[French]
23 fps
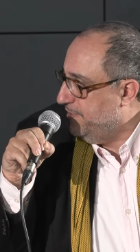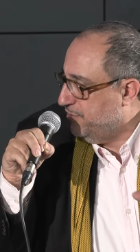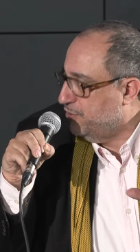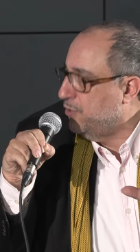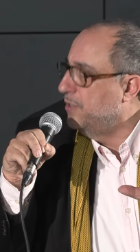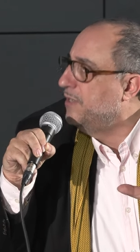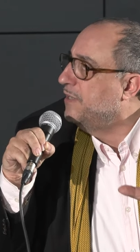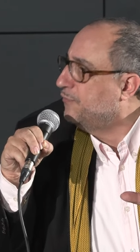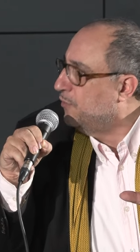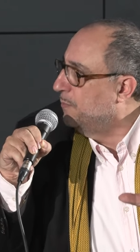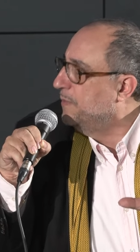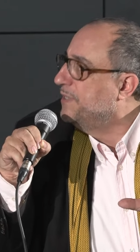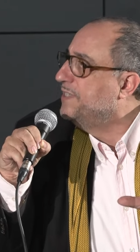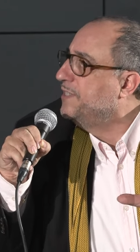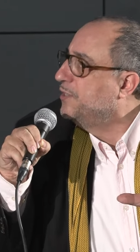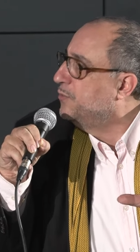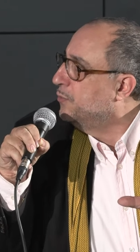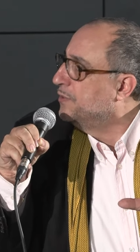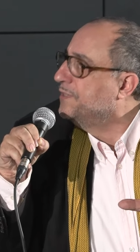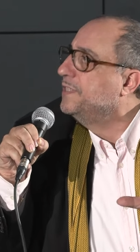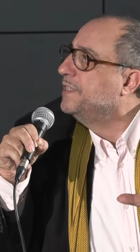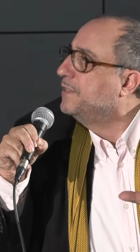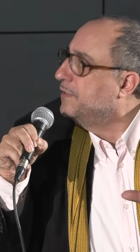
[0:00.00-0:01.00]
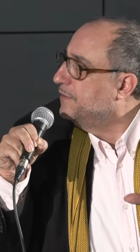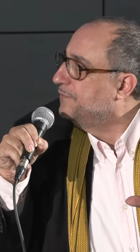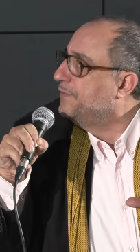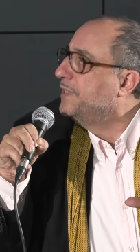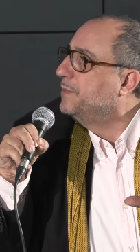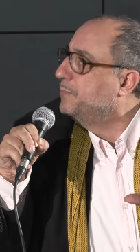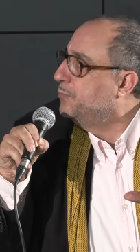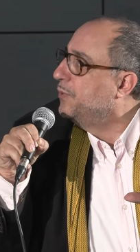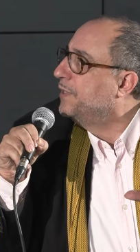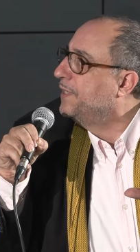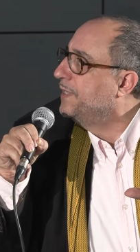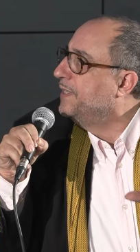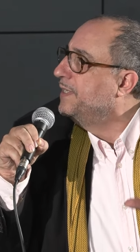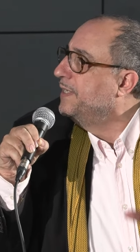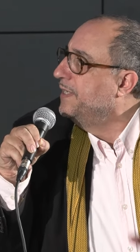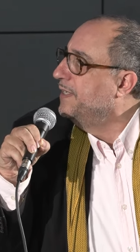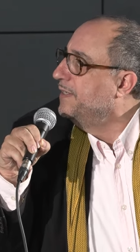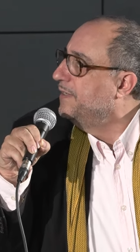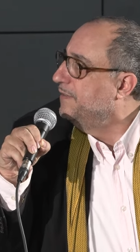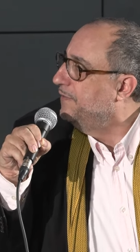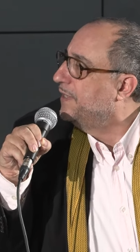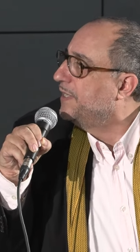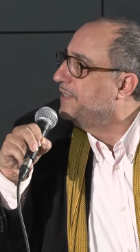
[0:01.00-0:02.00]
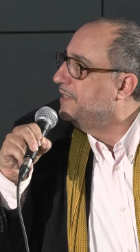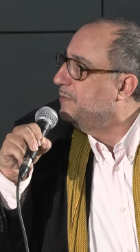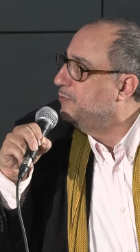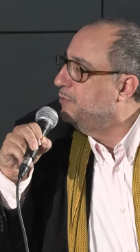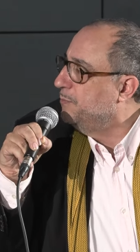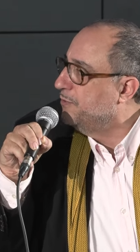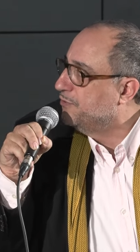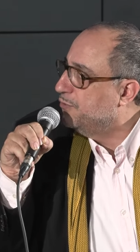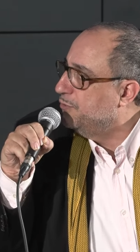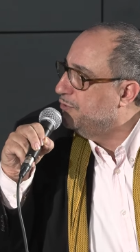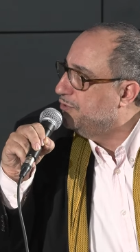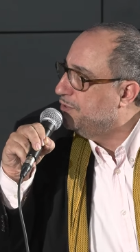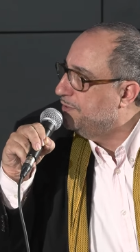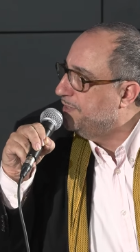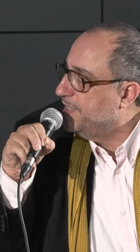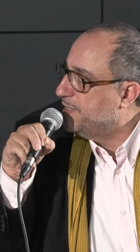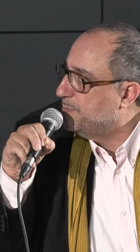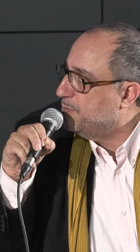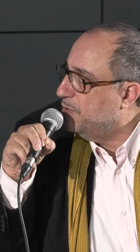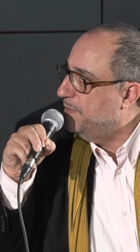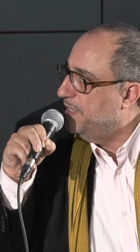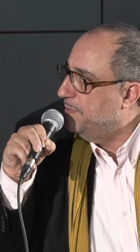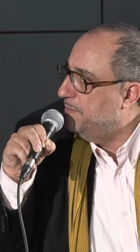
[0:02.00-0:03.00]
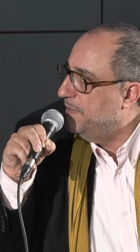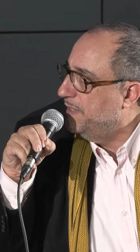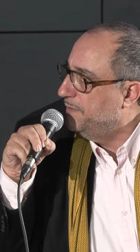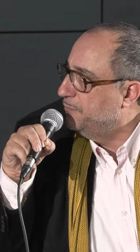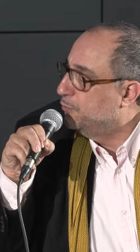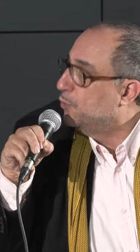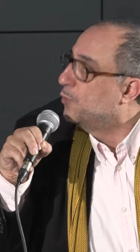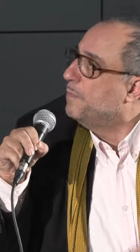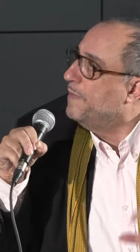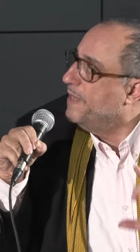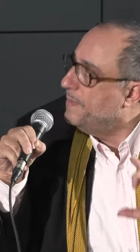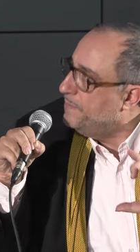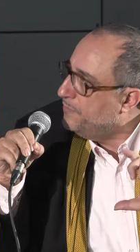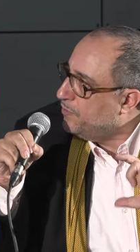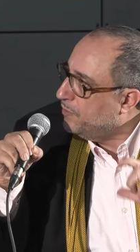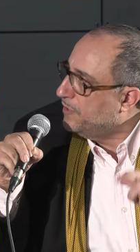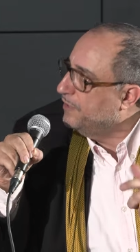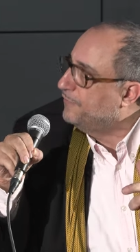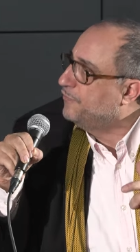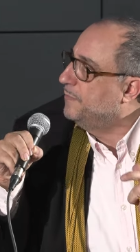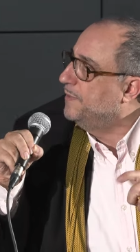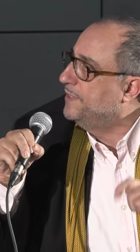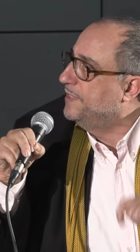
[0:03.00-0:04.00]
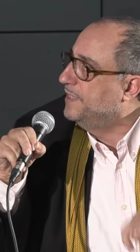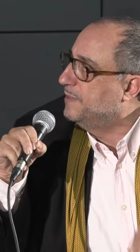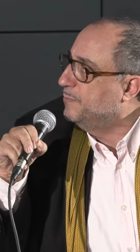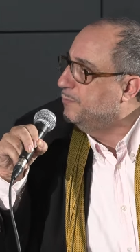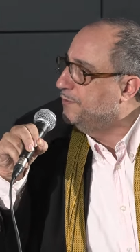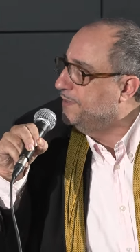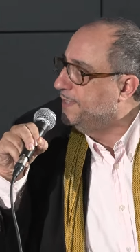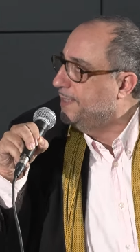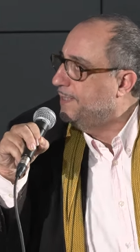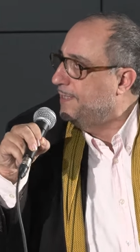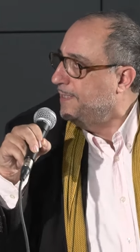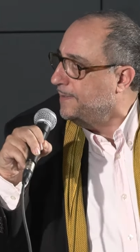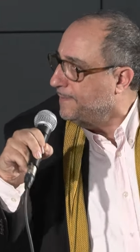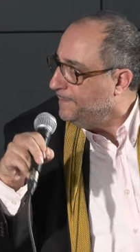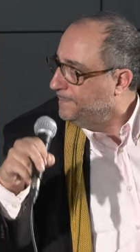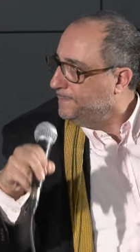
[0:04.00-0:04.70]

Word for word: Et seule l'informatique quantique, en fait, pourrait véritablement solutionner ce problème-là. Donc, même dans l'informatique musicale.